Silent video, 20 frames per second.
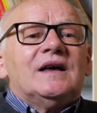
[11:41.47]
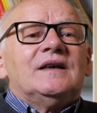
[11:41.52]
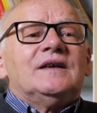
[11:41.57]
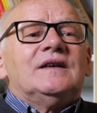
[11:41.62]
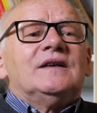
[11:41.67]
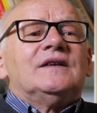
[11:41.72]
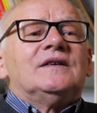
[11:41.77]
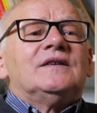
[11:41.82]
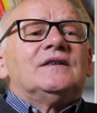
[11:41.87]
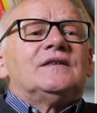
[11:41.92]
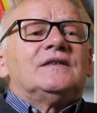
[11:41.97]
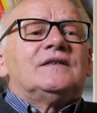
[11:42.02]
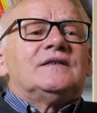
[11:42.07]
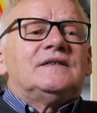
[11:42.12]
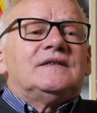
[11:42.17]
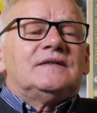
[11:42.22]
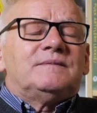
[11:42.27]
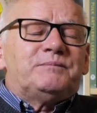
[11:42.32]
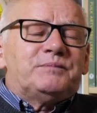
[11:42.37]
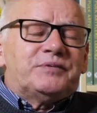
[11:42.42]
y,
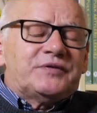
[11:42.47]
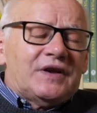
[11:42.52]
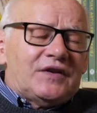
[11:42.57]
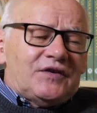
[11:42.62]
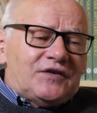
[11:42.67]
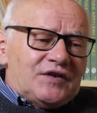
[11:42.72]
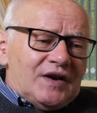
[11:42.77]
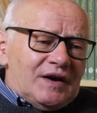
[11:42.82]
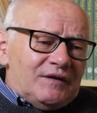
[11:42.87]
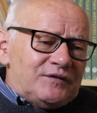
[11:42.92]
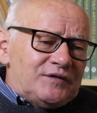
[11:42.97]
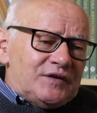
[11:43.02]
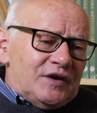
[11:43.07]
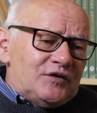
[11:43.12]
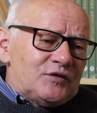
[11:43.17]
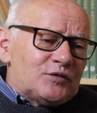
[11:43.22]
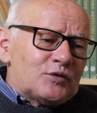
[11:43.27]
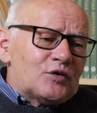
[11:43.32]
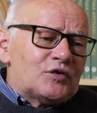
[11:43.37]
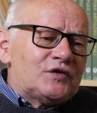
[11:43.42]
z
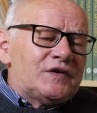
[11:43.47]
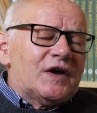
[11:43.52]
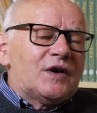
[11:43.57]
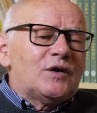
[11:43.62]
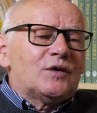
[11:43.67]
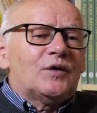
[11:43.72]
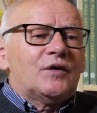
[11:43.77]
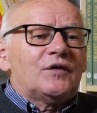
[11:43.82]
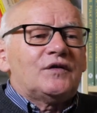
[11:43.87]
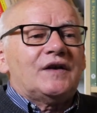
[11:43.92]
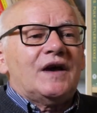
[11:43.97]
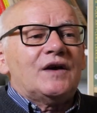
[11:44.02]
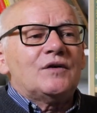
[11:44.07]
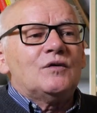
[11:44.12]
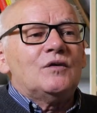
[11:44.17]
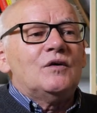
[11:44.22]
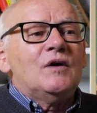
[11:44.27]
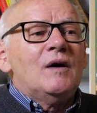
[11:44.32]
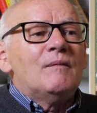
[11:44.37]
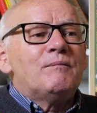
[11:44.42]
przedsięwzięć różnego
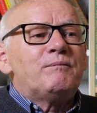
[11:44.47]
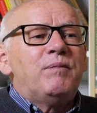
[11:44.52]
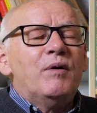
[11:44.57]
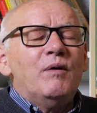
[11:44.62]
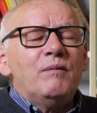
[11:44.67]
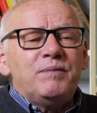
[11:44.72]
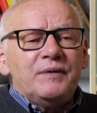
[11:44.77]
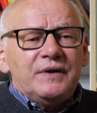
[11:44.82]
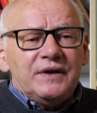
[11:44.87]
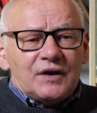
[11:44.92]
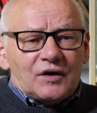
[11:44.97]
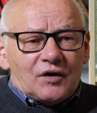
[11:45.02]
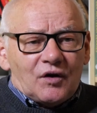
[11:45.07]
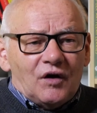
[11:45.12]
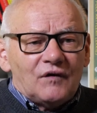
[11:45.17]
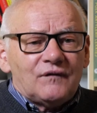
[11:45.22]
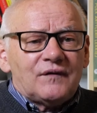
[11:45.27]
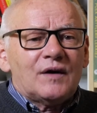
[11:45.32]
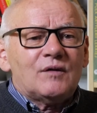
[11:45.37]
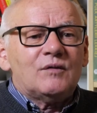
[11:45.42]
rodzaju
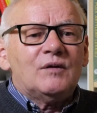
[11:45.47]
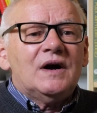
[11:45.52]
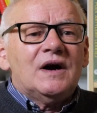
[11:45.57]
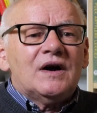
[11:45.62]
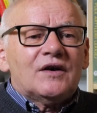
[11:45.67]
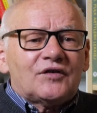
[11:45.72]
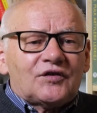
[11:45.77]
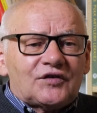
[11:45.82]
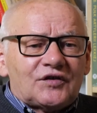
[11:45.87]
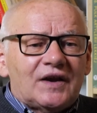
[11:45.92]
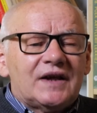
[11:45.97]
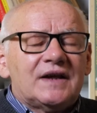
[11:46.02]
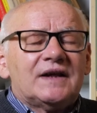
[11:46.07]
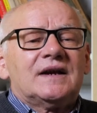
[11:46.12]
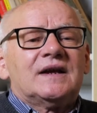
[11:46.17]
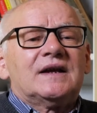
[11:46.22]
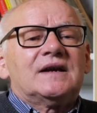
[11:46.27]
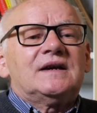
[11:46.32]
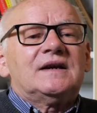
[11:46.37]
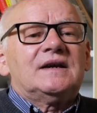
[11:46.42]
publikował
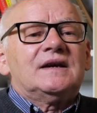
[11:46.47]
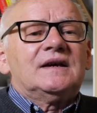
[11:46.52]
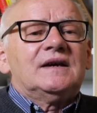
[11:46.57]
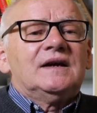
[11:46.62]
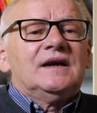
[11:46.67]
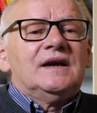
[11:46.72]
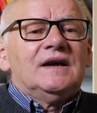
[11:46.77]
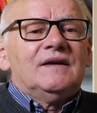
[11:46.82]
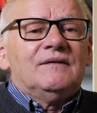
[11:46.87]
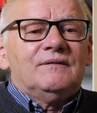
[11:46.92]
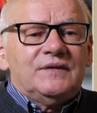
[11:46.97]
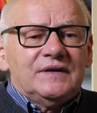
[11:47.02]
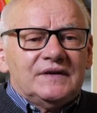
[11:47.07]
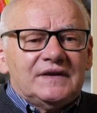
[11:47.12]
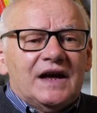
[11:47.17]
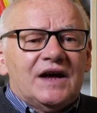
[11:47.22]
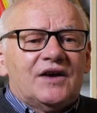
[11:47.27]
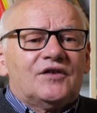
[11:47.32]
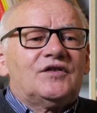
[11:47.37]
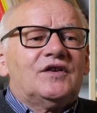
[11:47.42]
szereg
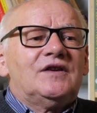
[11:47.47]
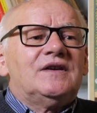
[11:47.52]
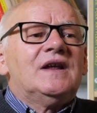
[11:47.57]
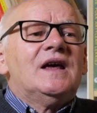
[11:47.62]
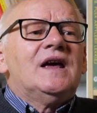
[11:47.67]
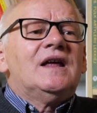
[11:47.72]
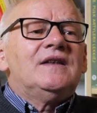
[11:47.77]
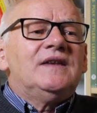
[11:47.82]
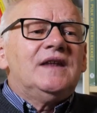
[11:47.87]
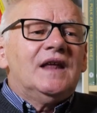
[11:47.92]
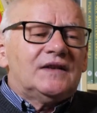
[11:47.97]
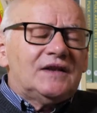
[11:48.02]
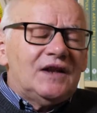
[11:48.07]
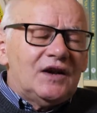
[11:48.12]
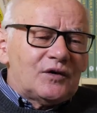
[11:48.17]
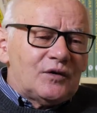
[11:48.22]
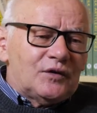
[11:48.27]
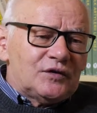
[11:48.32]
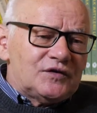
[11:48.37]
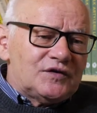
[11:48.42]
wydarzeń, nie
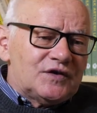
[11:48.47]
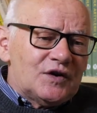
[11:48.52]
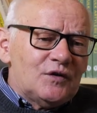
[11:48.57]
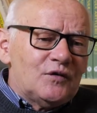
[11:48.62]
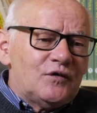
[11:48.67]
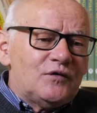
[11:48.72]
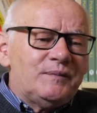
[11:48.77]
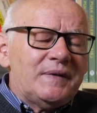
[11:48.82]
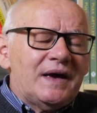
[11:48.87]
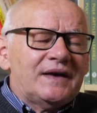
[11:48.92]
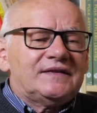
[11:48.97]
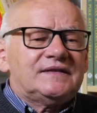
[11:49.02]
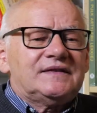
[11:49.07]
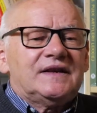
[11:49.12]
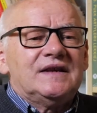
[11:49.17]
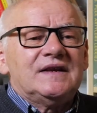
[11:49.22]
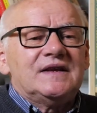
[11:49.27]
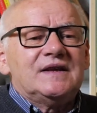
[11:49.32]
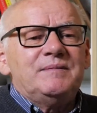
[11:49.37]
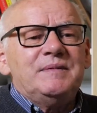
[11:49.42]
tylko z dzieł
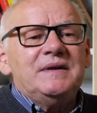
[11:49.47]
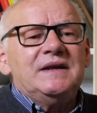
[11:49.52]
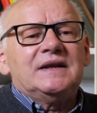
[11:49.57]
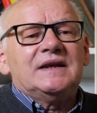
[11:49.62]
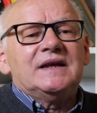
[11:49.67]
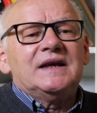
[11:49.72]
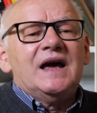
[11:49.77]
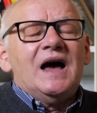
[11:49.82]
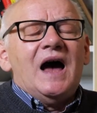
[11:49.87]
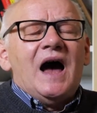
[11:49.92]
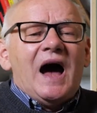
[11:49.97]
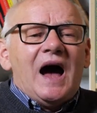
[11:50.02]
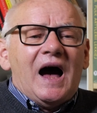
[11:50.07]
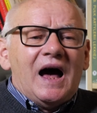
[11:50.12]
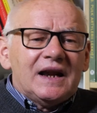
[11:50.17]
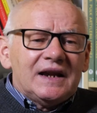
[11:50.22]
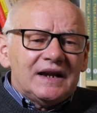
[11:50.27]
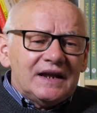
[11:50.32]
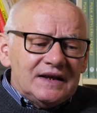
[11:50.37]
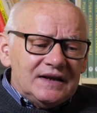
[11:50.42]
miasta i gminy,
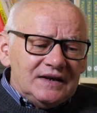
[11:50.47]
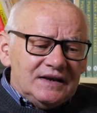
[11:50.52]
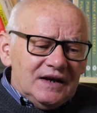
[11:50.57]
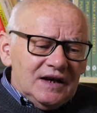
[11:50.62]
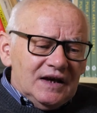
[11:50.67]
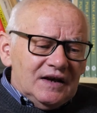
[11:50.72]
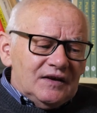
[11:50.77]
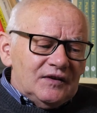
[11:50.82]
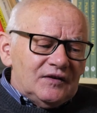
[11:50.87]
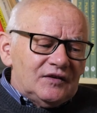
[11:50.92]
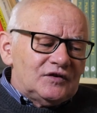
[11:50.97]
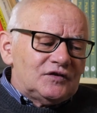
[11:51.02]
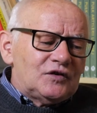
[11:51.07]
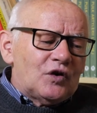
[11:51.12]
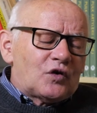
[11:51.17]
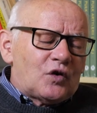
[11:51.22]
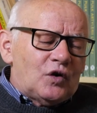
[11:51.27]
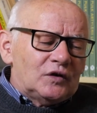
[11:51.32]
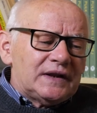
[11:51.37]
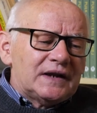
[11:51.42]
ale i z
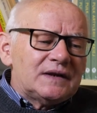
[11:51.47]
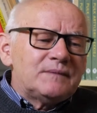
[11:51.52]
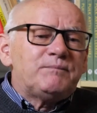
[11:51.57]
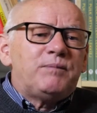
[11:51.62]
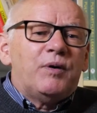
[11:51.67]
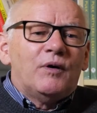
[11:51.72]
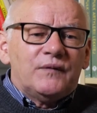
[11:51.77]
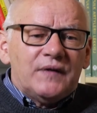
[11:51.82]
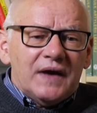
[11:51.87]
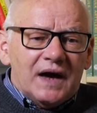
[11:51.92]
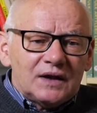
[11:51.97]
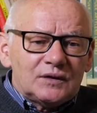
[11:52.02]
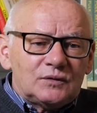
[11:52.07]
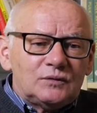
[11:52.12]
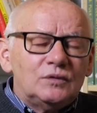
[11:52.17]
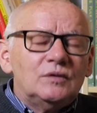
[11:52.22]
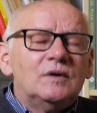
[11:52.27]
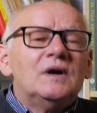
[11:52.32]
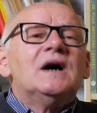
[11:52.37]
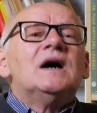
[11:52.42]
dokonań
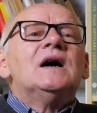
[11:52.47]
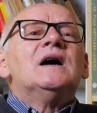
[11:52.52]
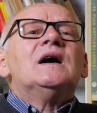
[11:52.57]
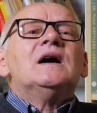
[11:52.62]
powiatu